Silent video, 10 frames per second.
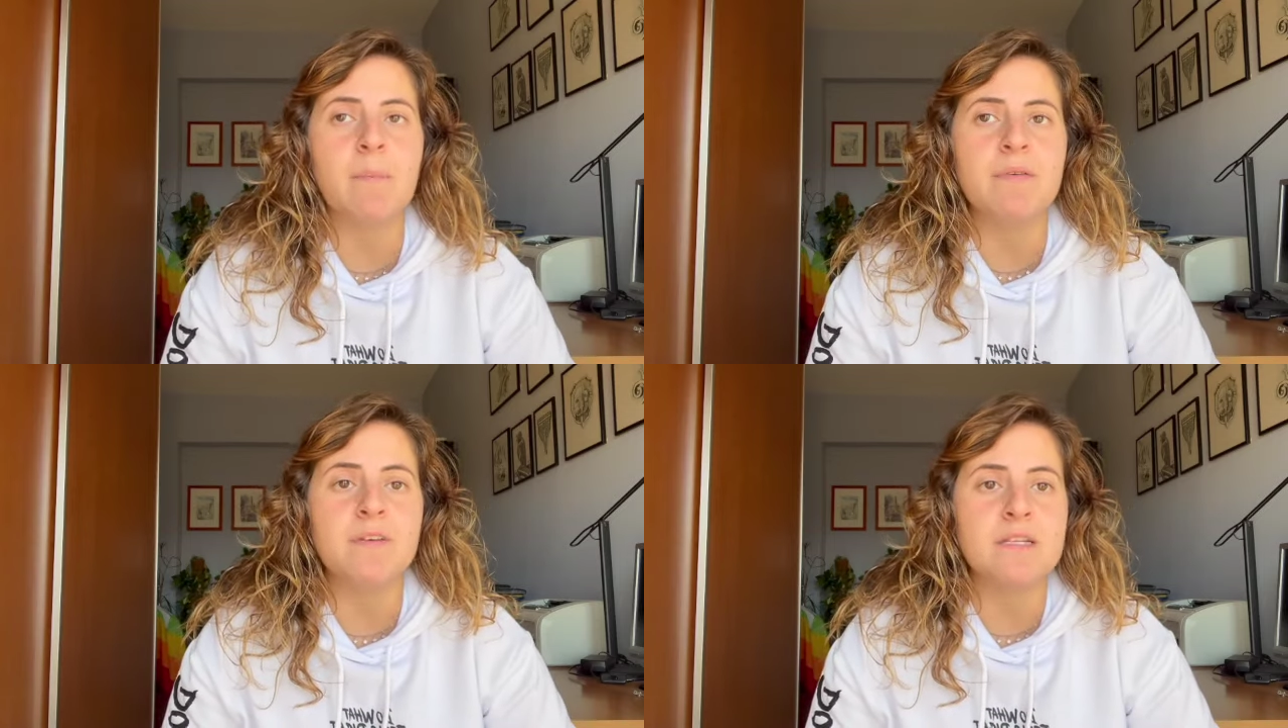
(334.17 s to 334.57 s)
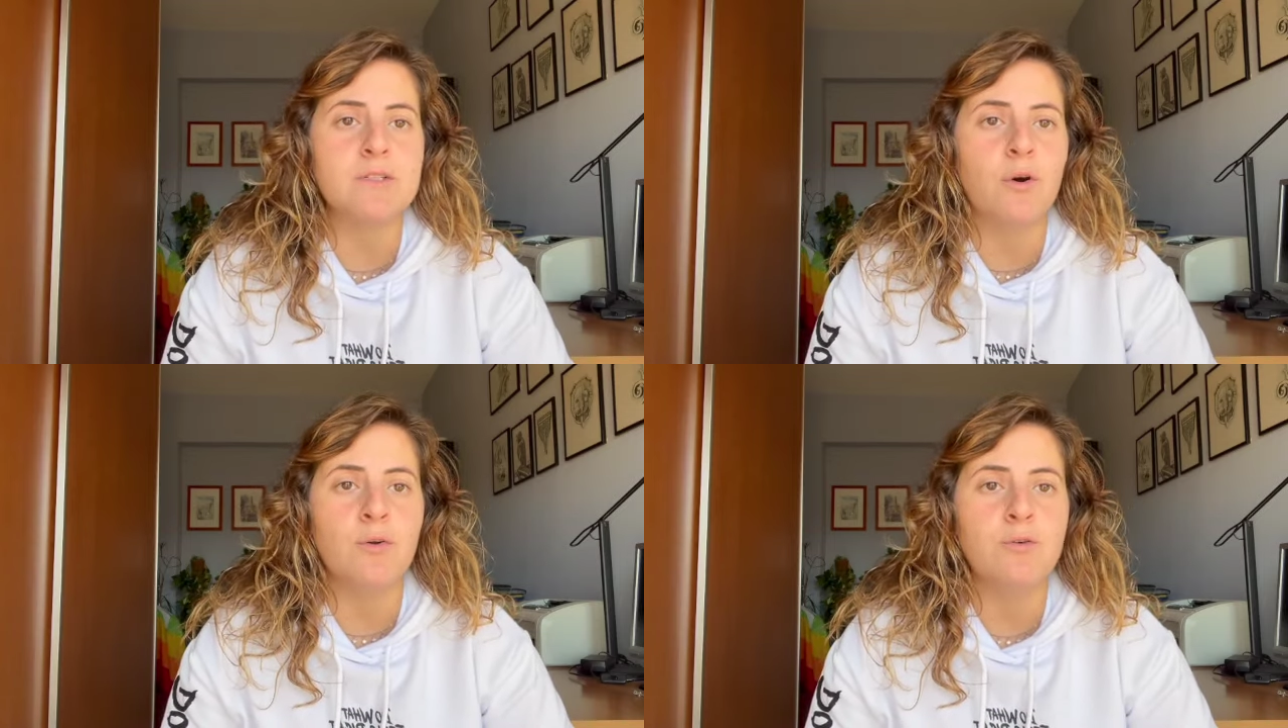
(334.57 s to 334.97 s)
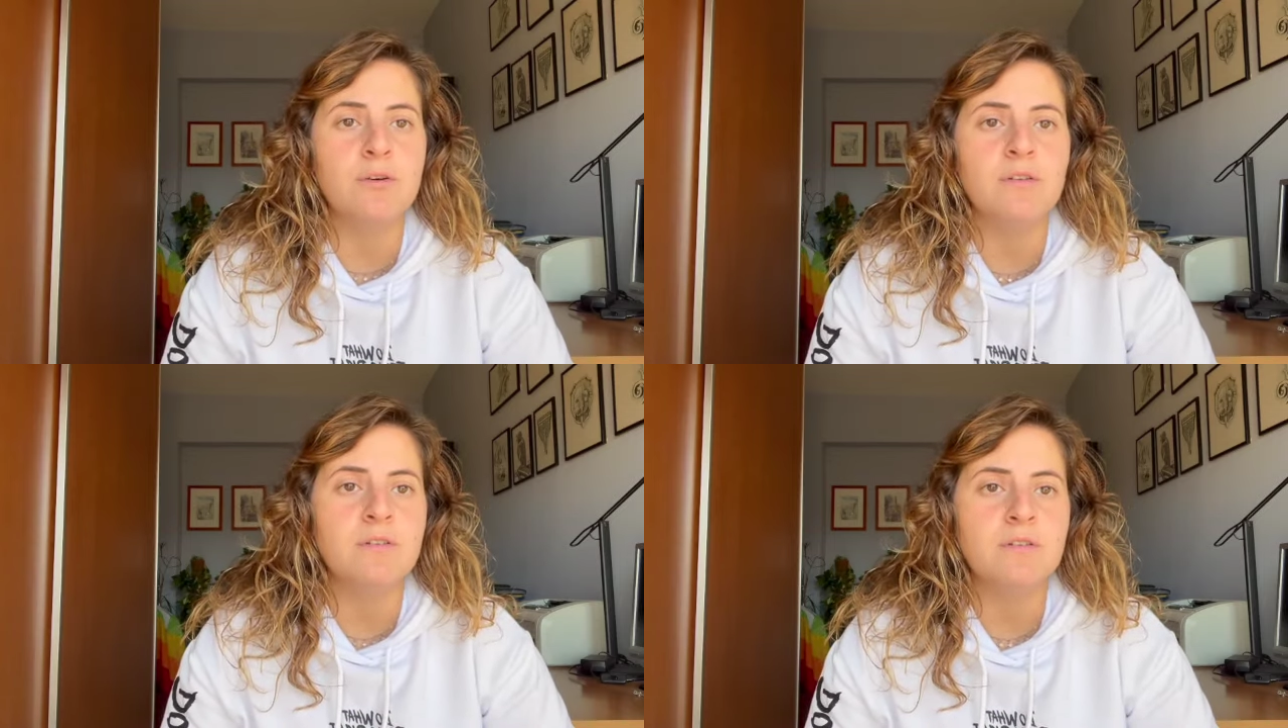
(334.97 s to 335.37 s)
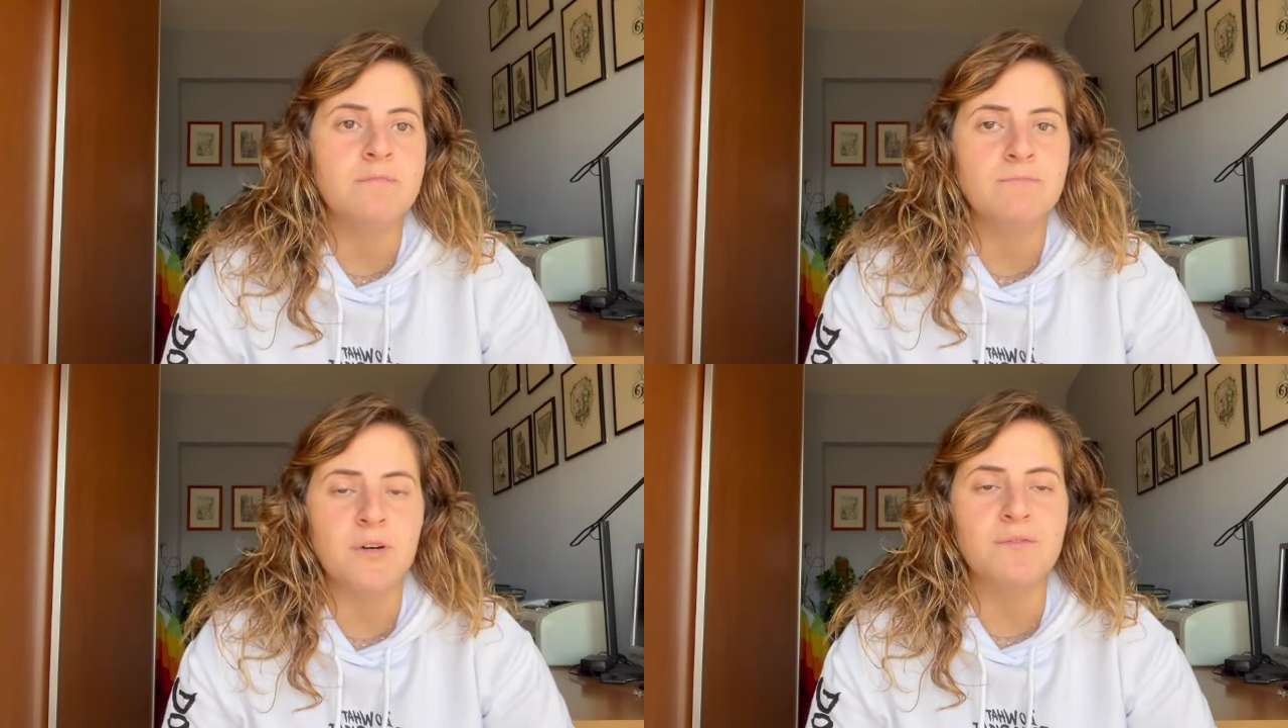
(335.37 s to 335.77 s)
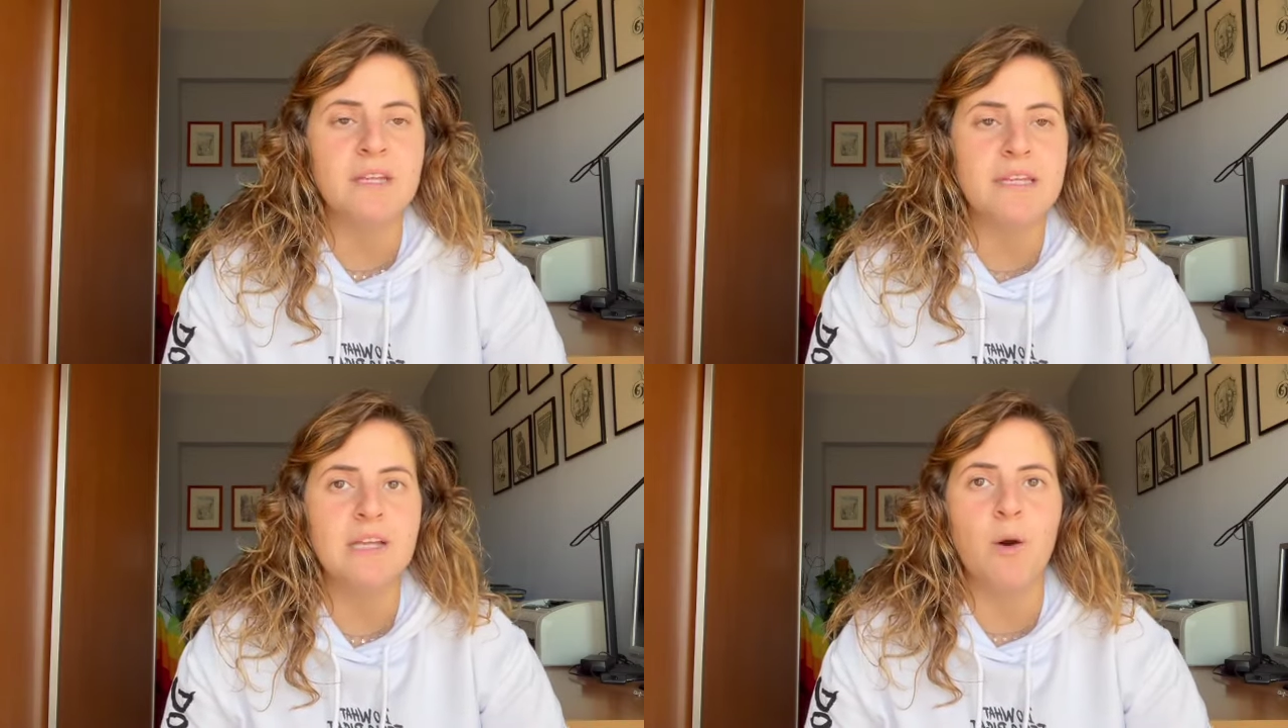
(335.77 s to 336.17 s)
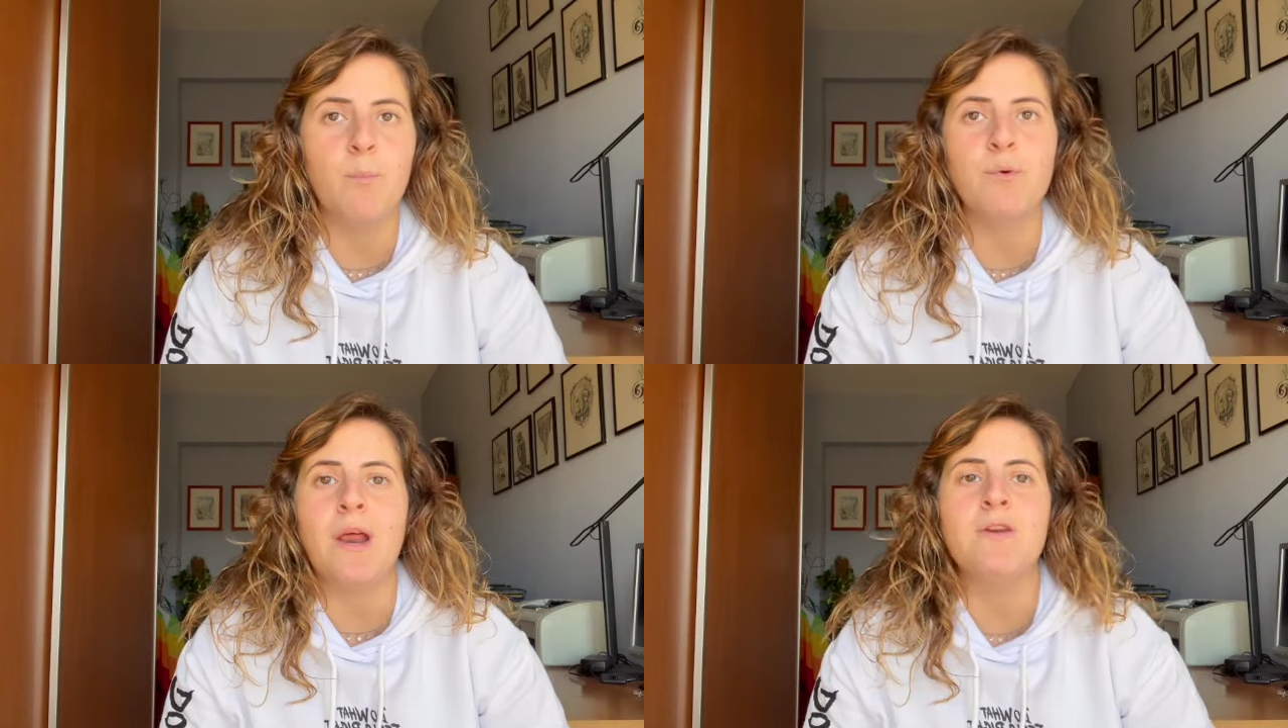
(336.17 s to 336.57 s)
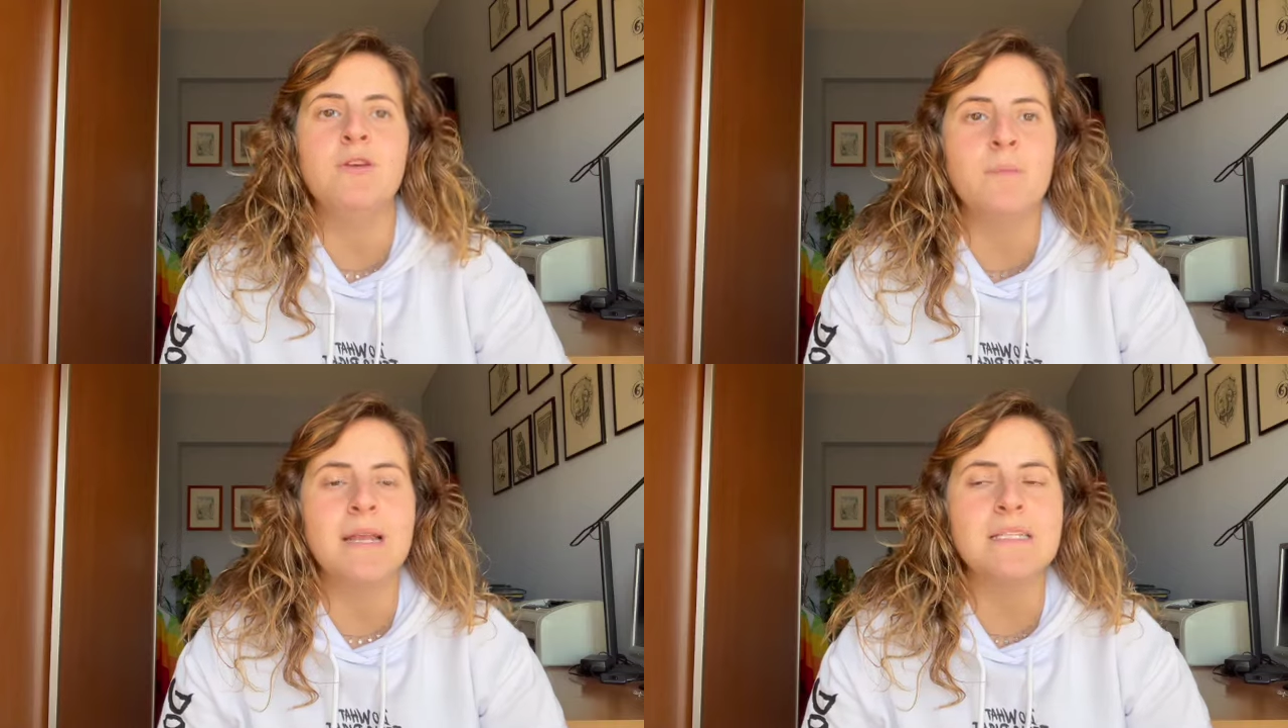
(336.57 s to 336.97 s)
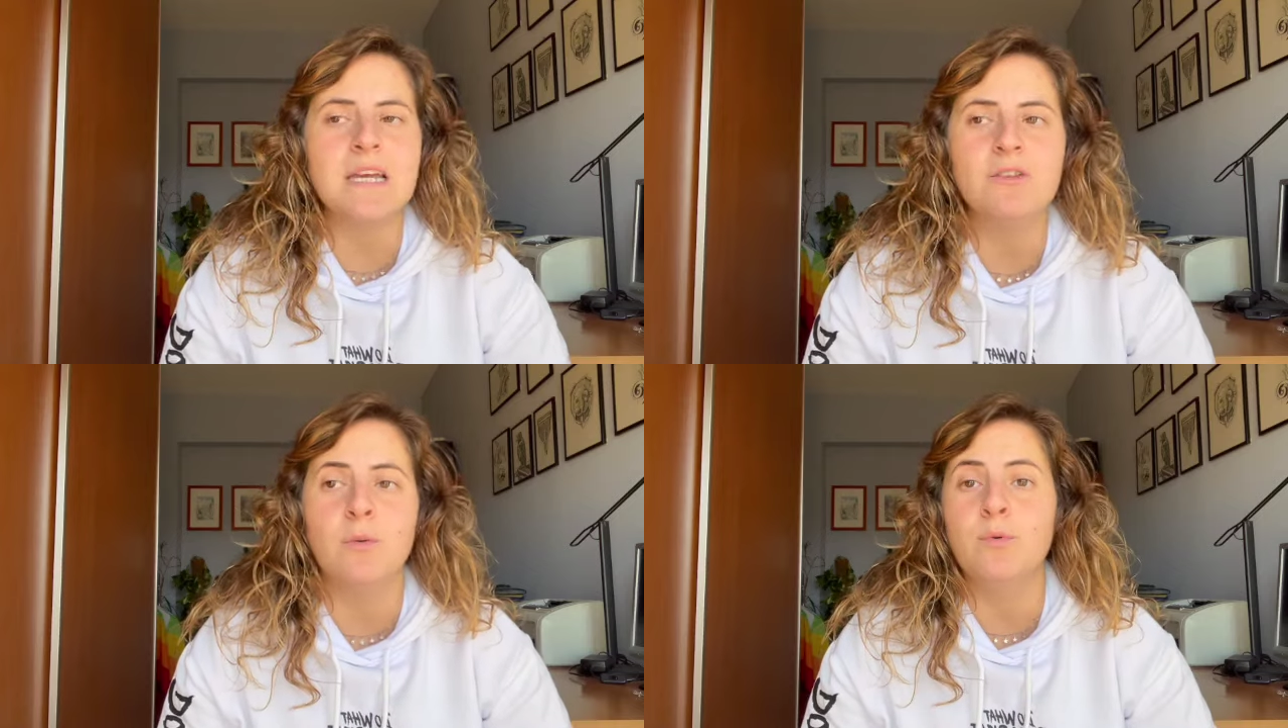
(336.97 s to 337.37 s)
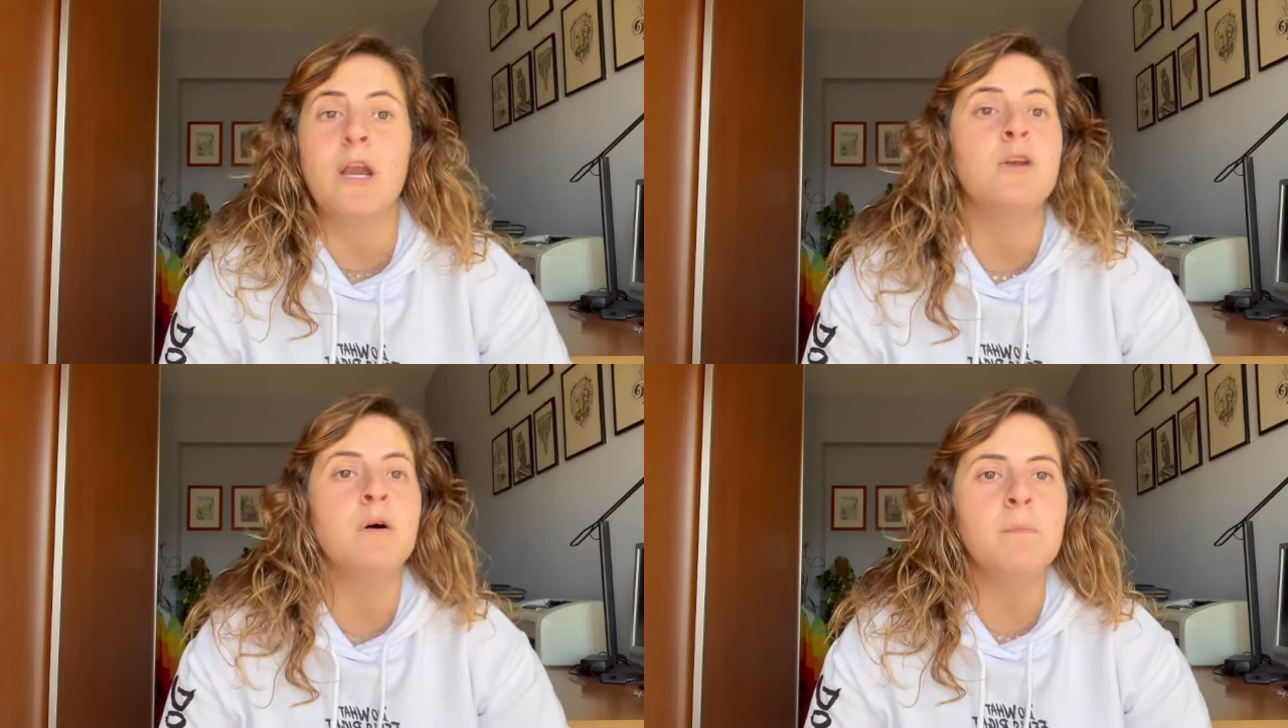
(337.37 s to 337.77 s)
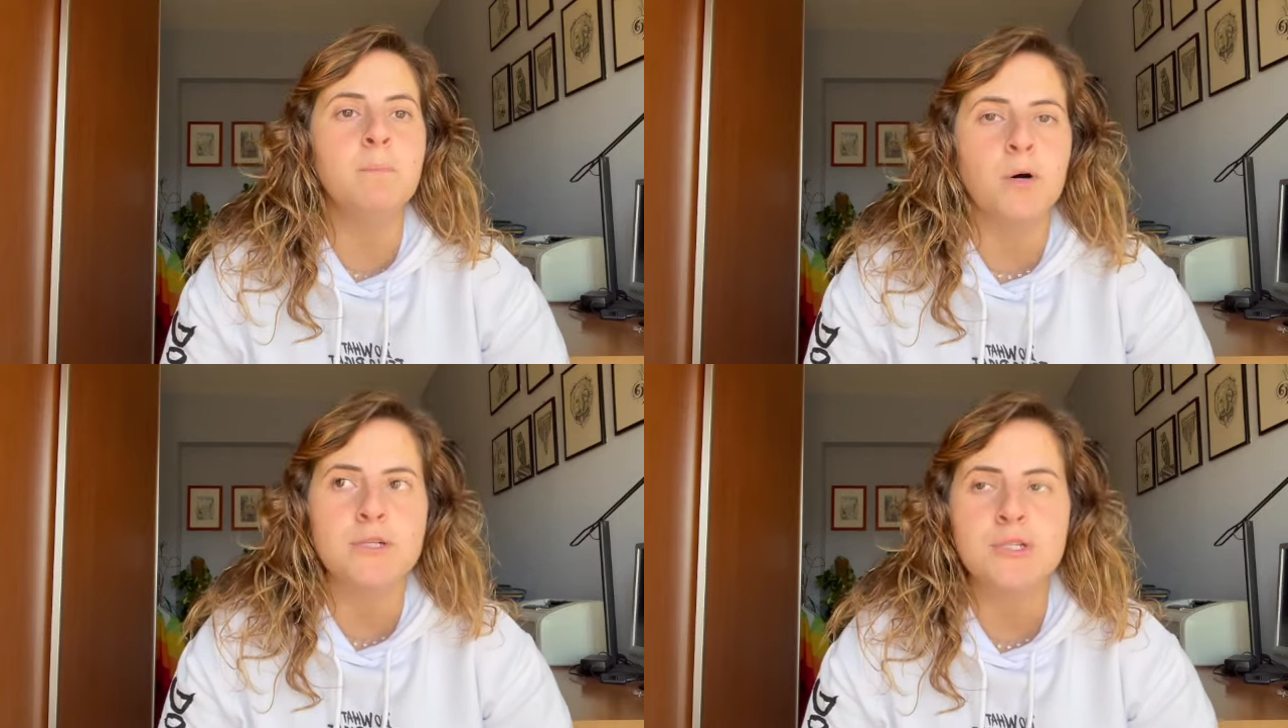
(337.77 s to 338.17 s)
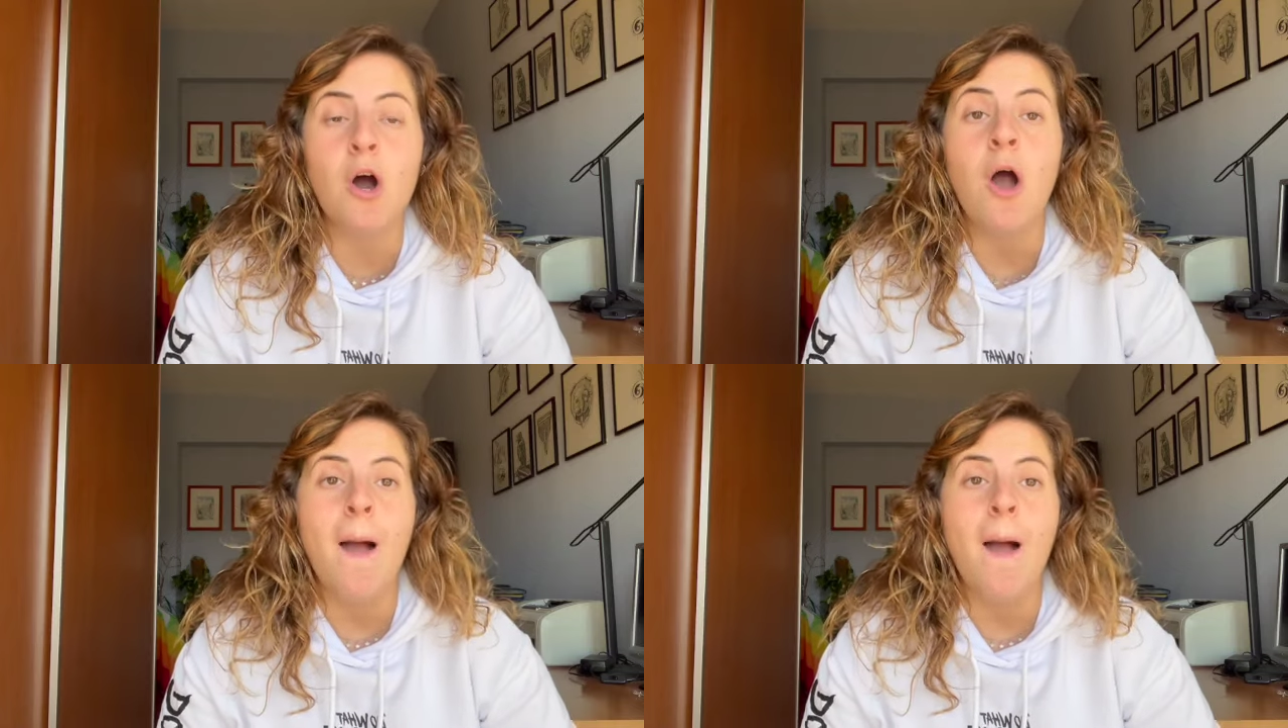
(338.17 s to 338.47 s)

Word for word: preferisco n- non venire oppure non me la sento oppure non posso,